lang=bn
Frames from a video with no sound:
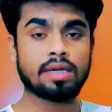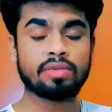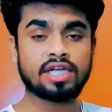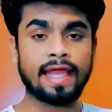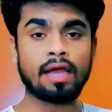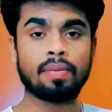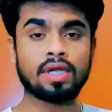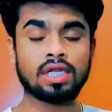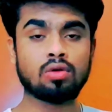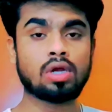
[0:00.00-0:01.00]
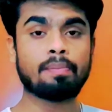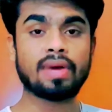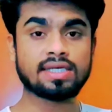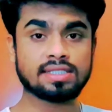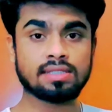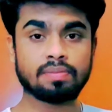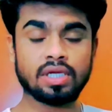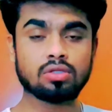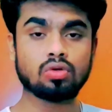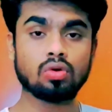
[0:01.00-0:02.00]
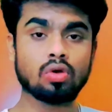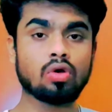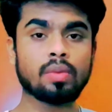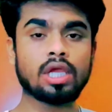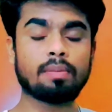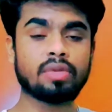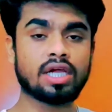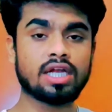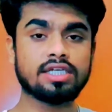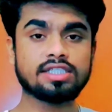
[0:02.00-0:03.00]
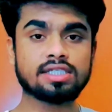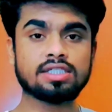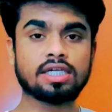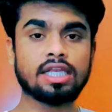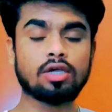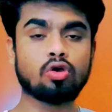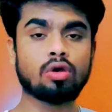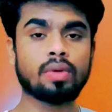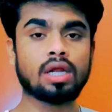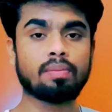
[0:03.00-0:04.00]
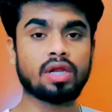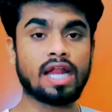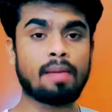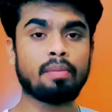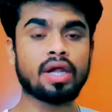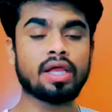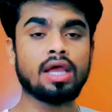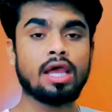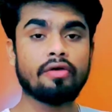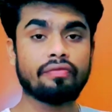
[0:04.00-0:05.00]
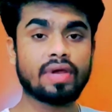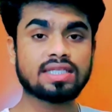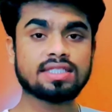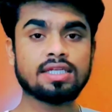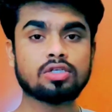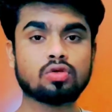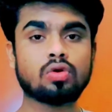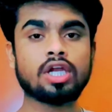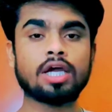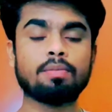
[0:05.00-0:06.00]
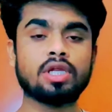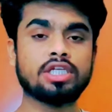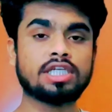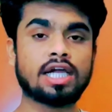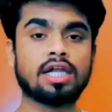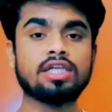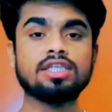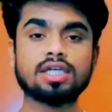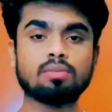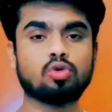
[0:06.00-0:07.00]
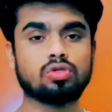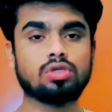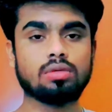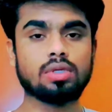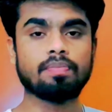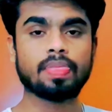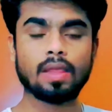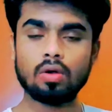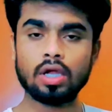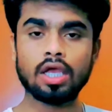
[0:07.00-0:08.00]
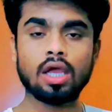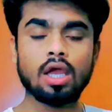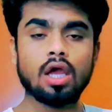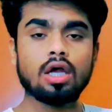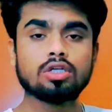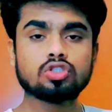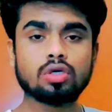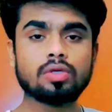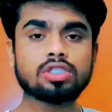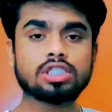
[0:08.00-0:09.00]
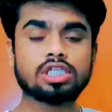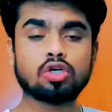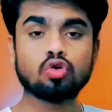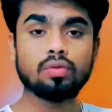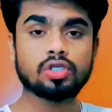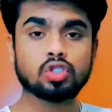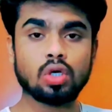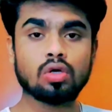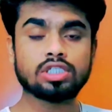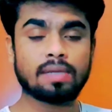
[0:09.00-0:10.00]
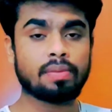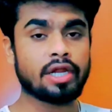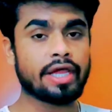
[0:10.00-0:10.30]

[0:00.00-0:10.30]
আমরা টাকা পাঠালে ওরা পার্সেন্ট পায় তো ওরকমই আপনি এখানে রিসার্চে ক্লিক করবেন আপনার নাম্বারে ফ্যাক্সিলেট করে আপনার এই টাকাটা ইনকাম করতে হবে ওকে সো এটা খুবই সহজ আপনারা